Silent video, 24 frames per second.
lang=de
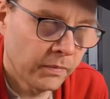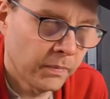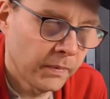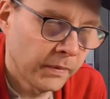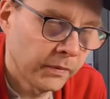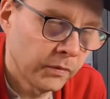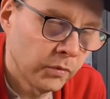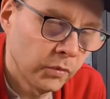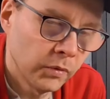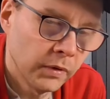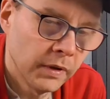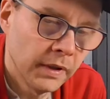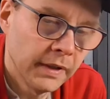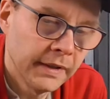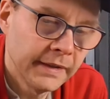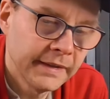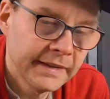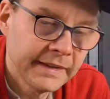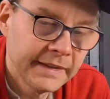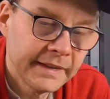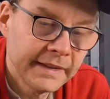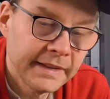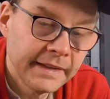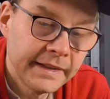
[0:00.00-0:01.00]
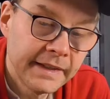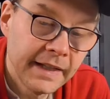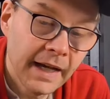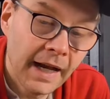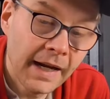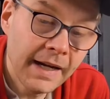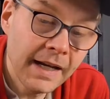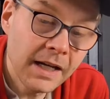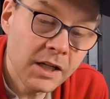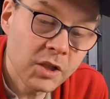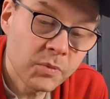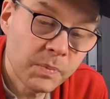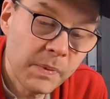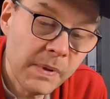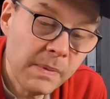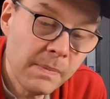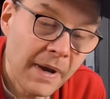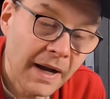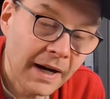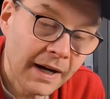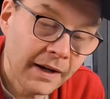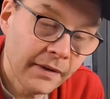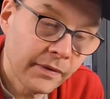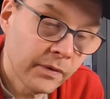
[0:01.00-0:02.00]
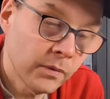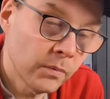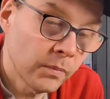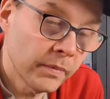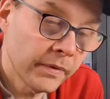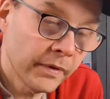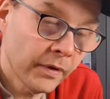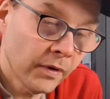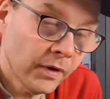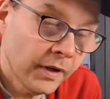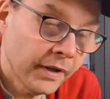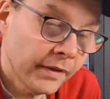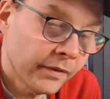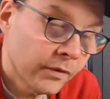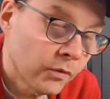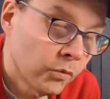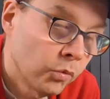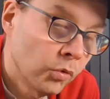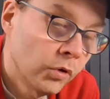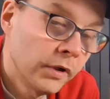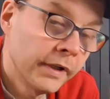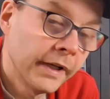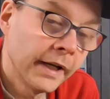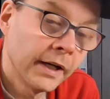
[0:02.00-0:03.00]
ich euch mal Tüten. Die anderen Spielmarker sind übrigens auch ganz cool.